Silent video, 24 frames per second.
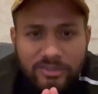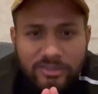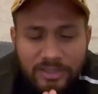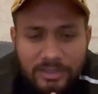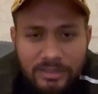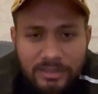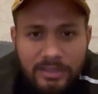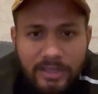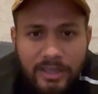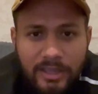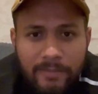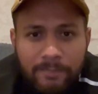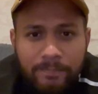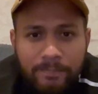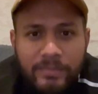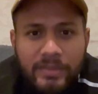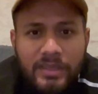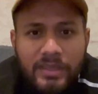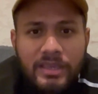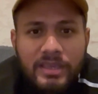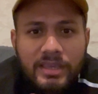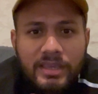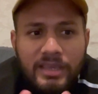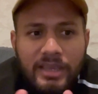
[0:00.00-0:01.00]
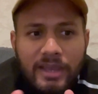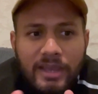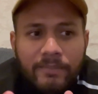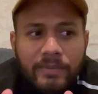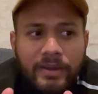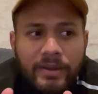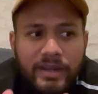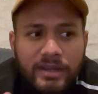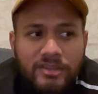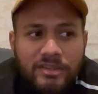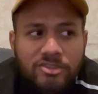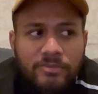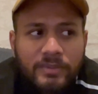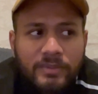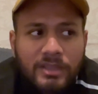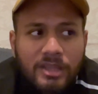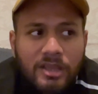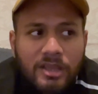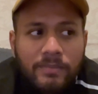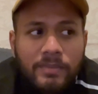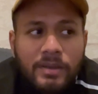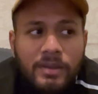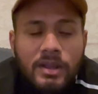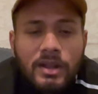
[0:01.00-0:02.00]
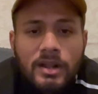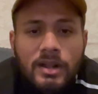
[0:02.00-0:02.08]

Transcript: सकते हैं कि ये अपडेट्स मतलब